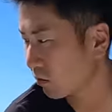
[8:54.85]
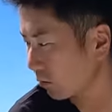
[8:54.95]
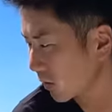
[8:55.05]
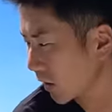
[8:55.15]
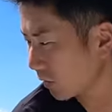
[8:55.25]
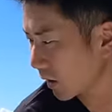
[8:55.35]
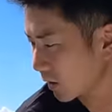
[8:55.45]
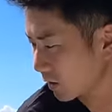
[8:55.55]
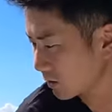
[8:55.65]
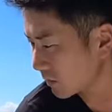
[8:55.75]
どんぐらいやろ
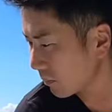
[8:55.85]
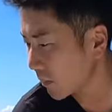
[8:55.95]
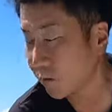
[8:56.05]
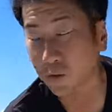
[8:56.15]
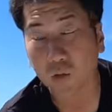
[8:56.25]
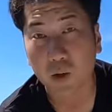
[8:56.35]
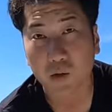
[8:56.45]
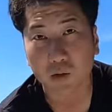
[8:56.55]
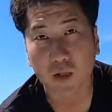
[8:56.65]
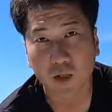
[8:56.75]
な3メートル4
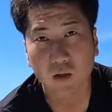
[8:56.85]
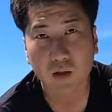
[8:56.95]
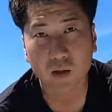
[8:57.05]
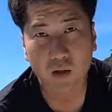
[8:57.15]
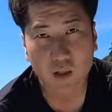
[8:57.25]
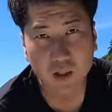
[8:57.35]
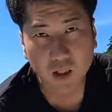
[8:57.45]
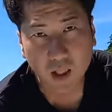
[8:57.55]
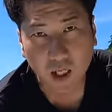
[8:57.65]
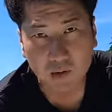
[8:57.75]
メートルぐらいやん、はい、
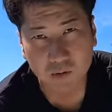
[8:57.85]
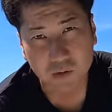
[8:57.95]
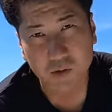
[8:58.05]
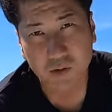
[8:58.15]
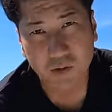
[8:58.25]
光が入るのよ